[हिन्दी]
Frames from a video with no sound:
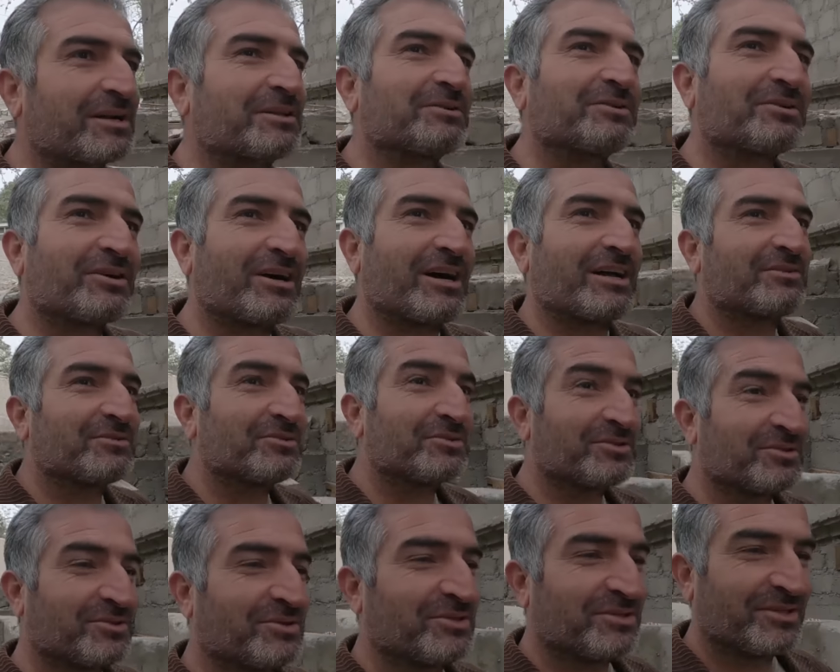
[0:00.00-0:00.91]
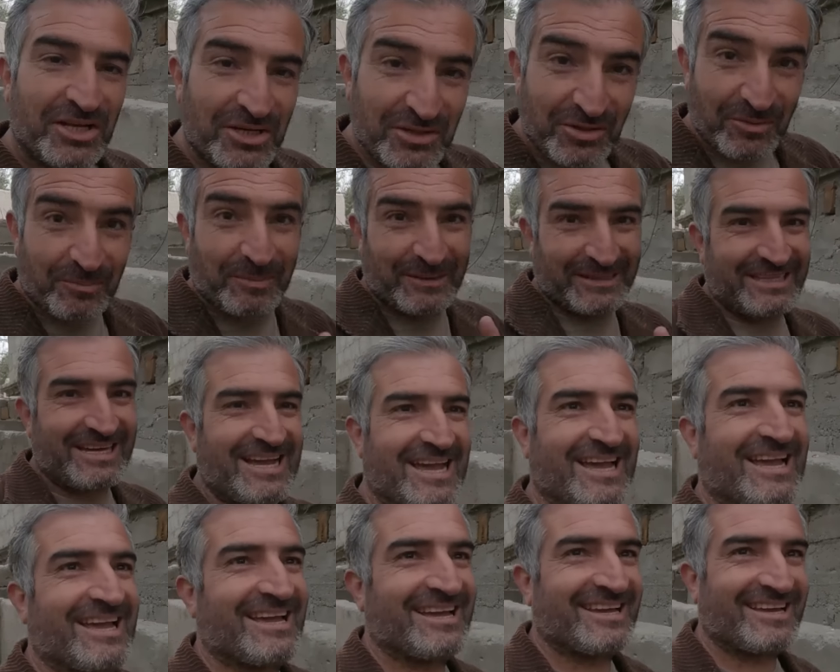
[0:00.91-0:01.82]
मर्द हो खातून हो इनको पता
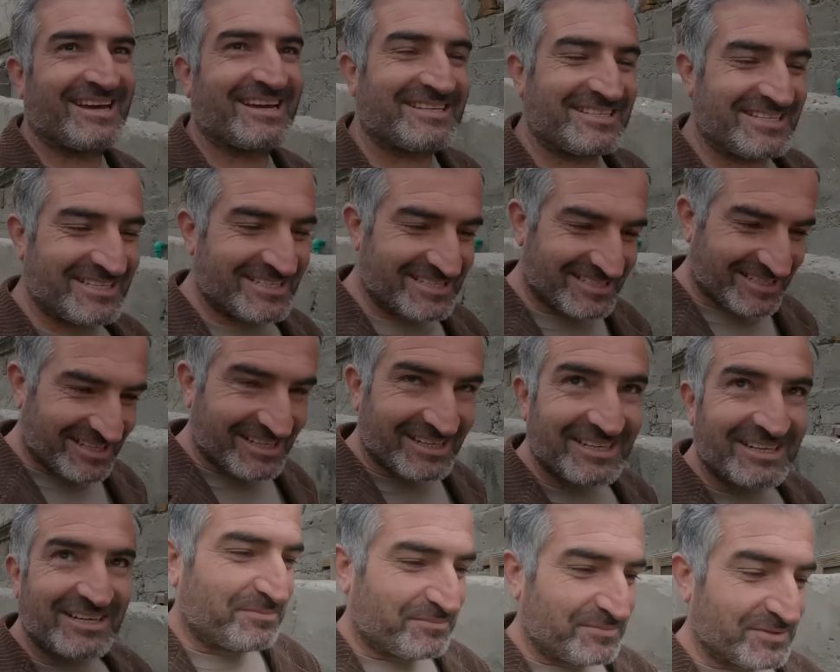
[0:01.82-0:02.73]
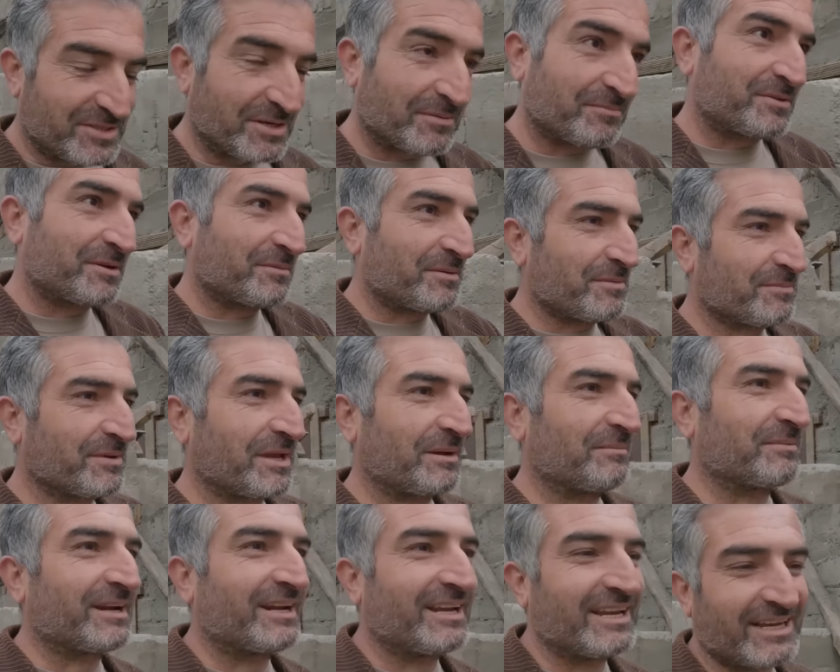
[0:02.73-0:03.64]
है हर चीज़ का जब जब हम
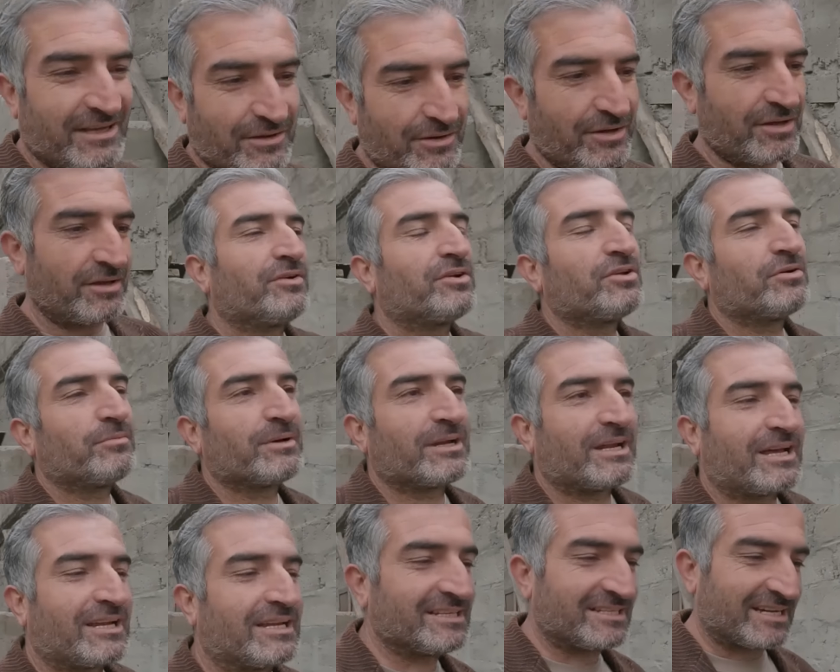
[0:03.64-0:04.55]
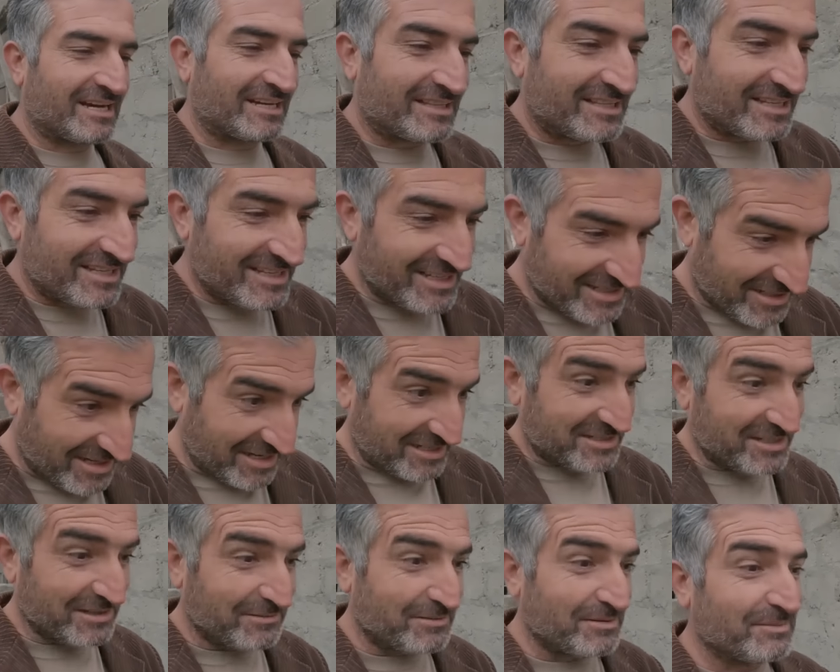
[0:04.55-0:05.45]
कैमरा लेके वीडियो बनाने जाते हैं
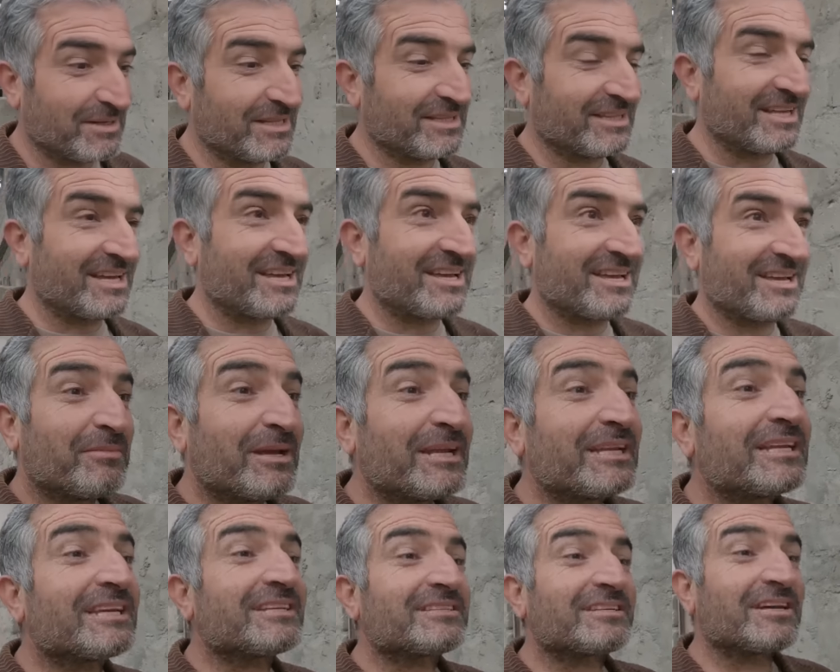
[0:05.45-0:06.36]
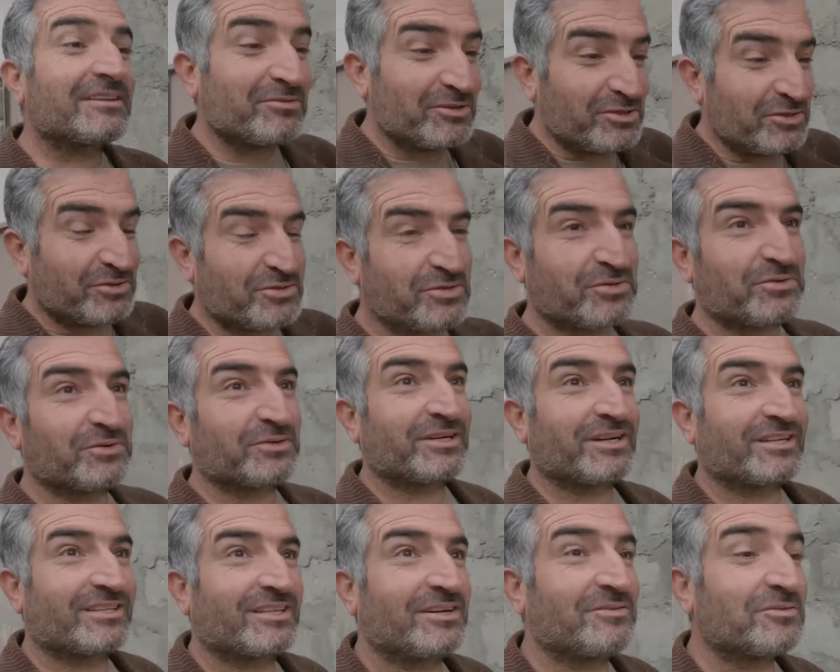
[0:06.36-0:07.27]
रास्ते में मिलते हैं मैं इनके साथ वीडियो शूट
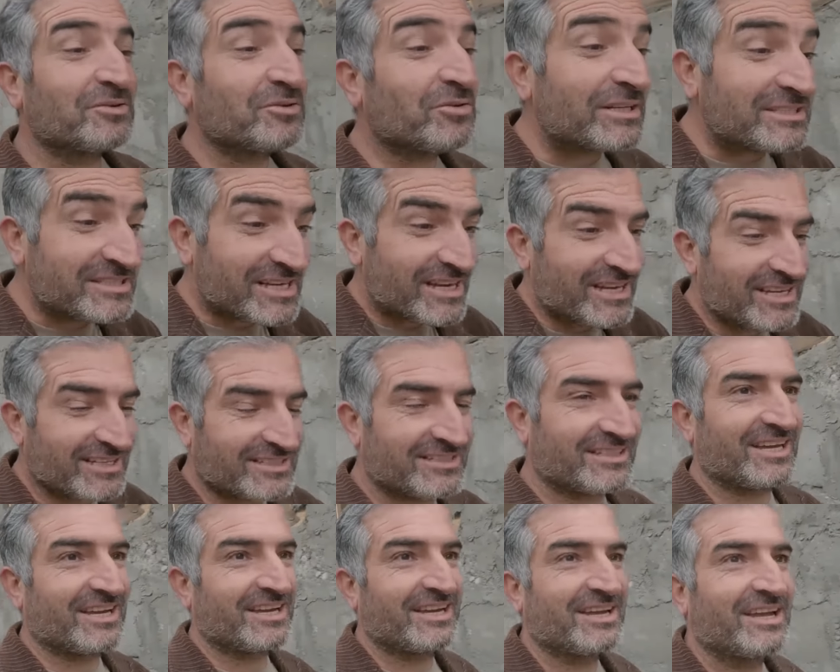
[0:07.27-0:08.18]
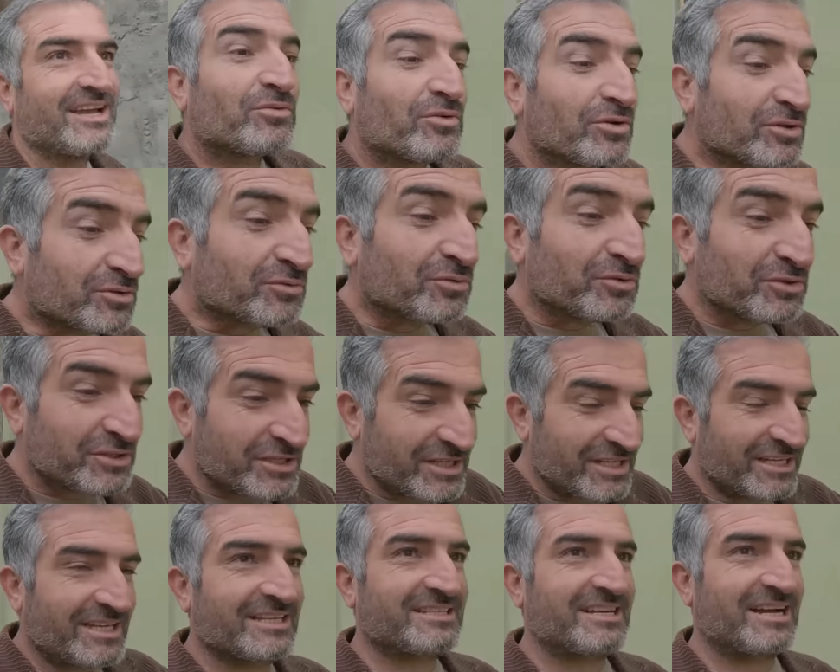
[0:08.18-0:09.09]
करता हूँ उनको अच्छा लगता है खुद
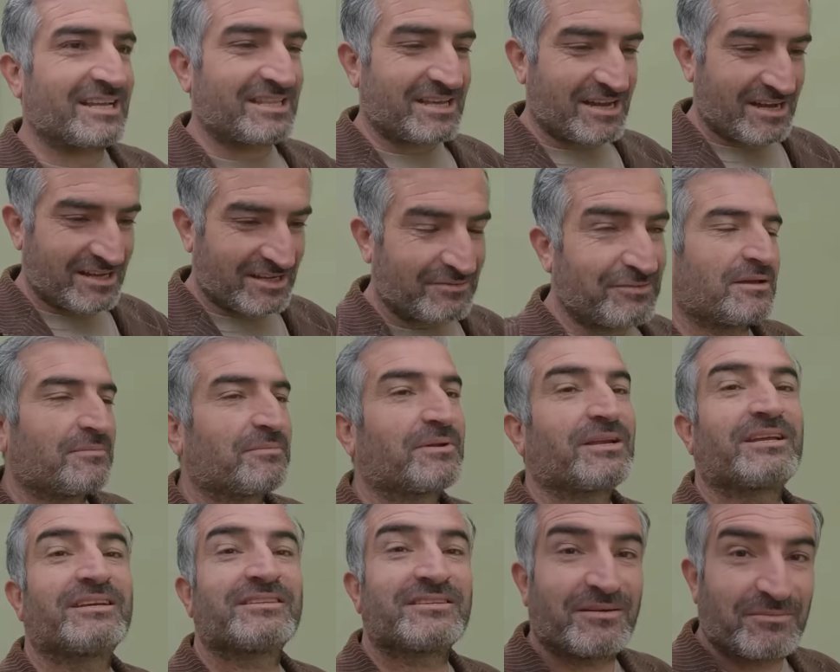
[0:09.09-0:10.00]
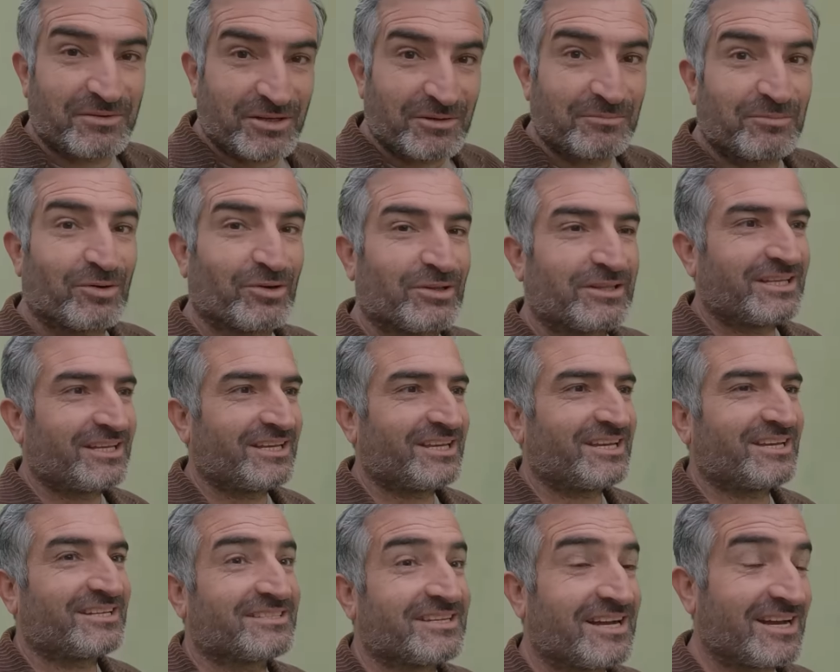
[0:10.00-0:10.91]
खुशी के साथ आके कैमरे के सामने बोलती
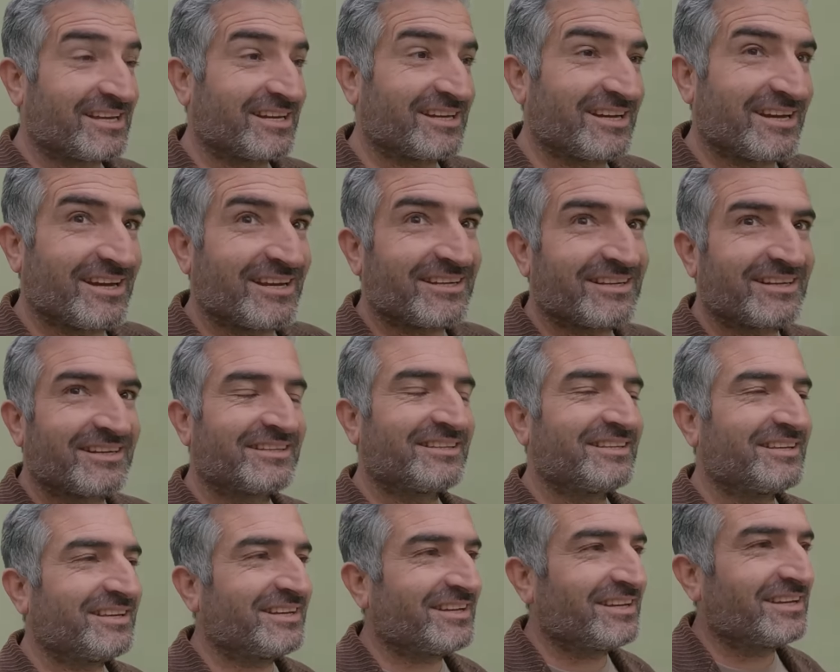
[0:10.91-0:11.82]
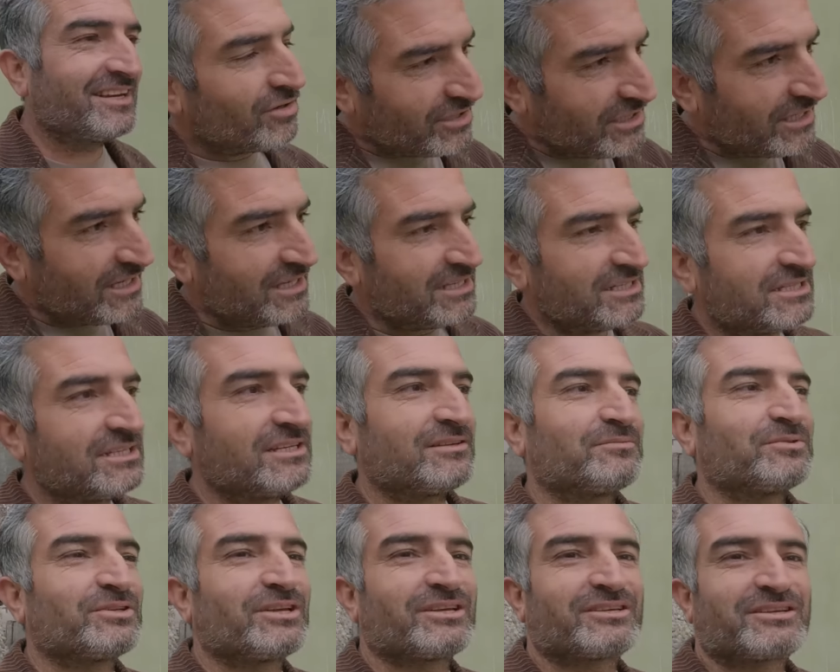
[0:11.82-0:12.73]
हैं ज़ाहिर ख्याल करती हैं तो यही
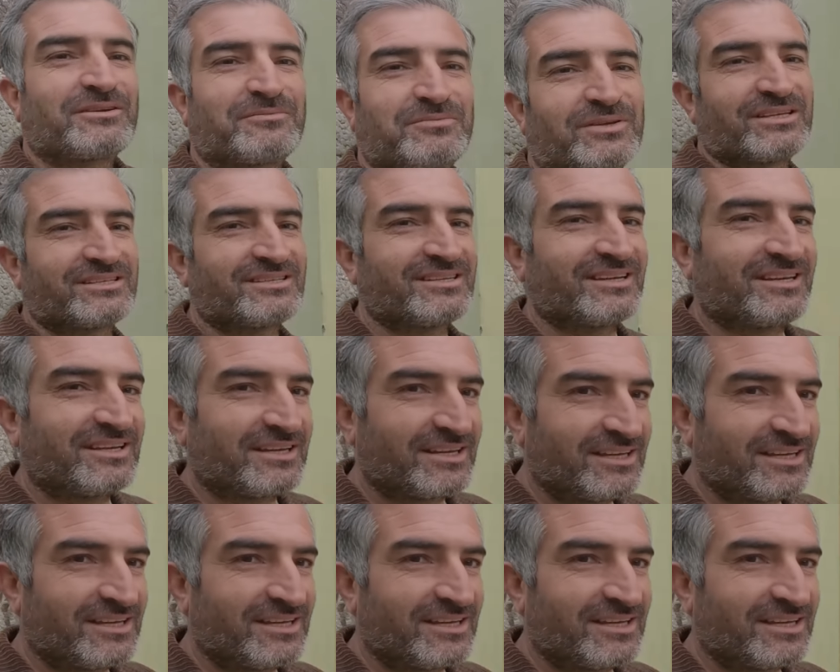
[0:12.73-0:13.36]
चीज़ मुझे सबसे अच्छी